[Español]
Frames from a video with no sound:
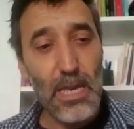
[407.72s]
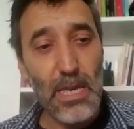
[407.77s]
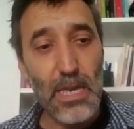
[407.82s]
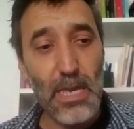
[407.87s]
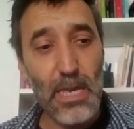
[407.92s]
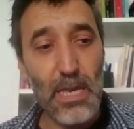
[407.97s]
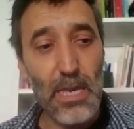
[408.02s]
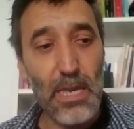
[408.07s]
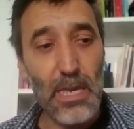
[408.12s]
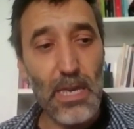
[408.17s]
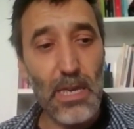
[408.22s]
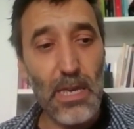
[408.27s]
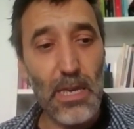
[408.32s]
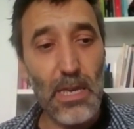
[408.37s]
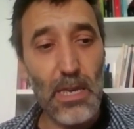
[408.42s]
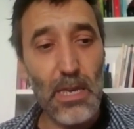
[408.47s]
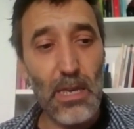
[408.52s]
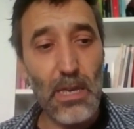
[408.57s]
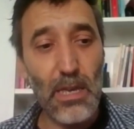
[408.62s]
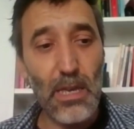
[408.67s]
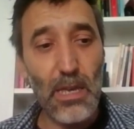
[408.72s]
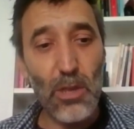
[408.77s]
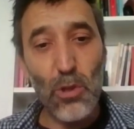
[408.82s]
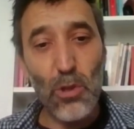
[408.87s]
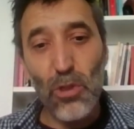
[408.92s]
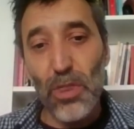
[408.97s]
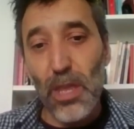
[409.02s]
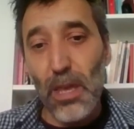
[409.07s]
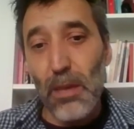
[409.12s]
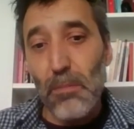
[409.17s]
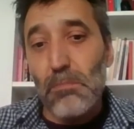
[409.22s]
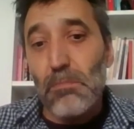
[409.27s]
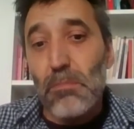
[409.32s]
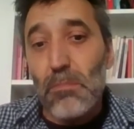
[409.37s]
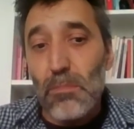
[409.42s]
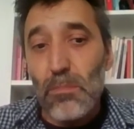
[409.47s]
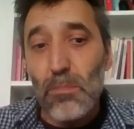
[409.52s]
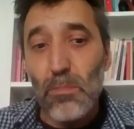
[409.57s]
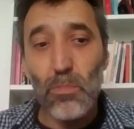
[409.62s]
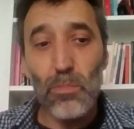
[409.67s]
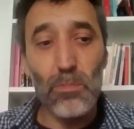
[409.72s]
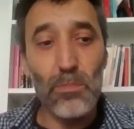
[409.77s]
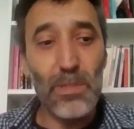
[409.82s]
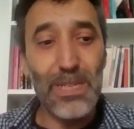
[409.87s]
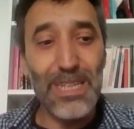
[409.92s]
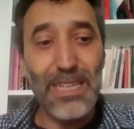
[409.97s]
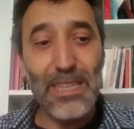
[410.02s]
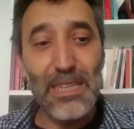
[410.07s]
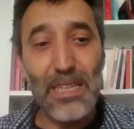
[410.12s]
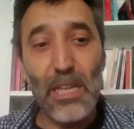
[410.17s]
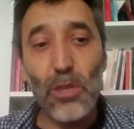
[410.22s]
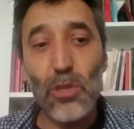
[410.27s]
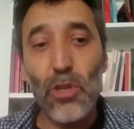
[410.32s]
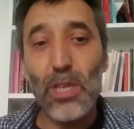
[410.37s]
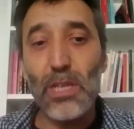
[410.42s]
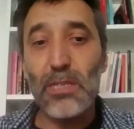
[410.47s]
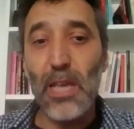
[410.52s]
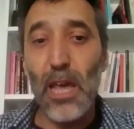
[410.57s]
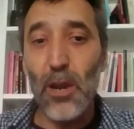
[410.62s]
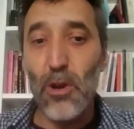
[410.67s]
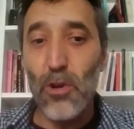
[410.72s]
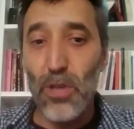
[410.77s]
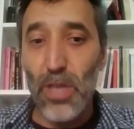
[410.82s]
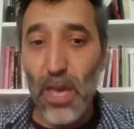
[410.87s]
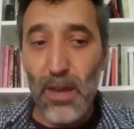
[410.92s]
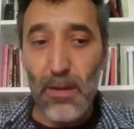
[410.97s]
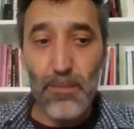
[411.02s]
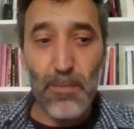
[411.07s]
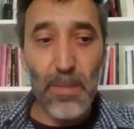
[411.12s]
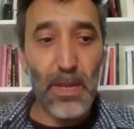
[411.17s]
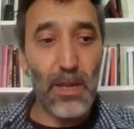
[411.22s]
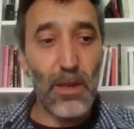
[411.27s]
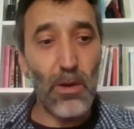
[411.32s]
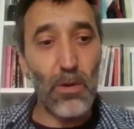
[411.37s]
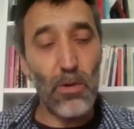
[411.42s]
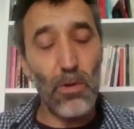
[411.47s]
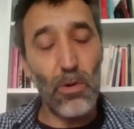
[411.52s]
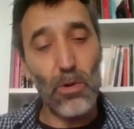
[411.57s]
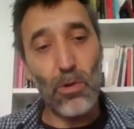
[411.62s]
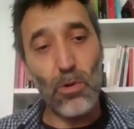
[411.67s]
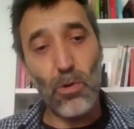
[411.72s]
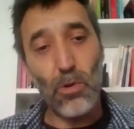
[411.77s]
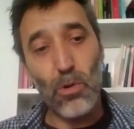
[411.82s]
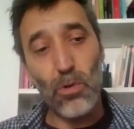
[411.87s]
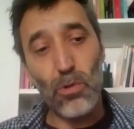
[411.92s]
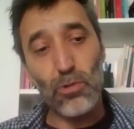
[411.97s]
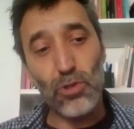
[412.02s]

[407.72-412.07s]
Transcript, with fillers: y, donde intento desarrollarme o,